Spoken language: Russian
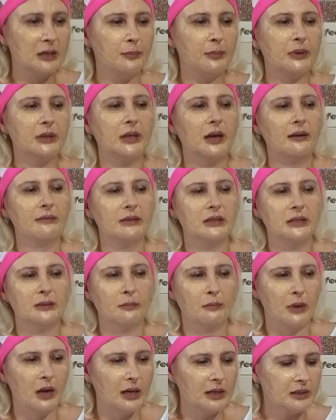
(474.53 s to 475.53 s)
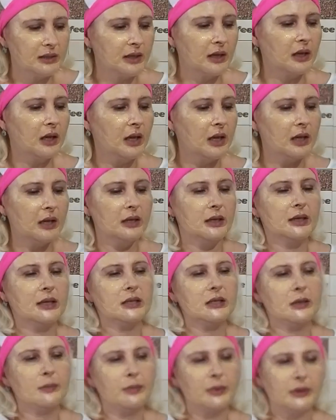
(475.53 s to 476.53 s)
понравится маска,
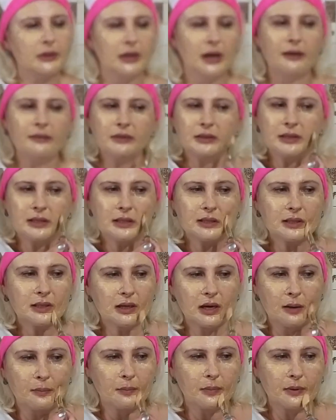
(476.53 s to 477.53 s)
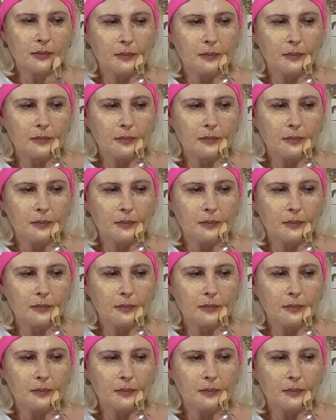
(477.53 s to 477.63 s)
если понравится скраб.